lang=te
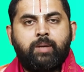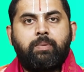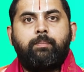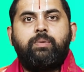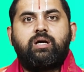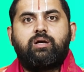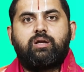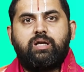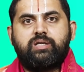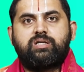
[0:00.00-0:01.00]
పబ్లిక్
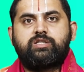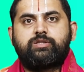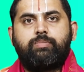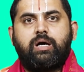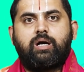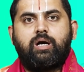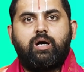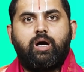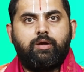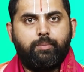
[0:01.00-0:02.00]
రిలేషన్స్ బాగా
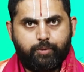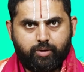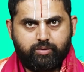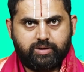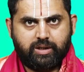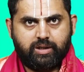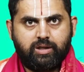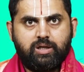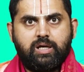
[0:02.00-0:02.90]
ఇంప్రూవ్ అవుతాయి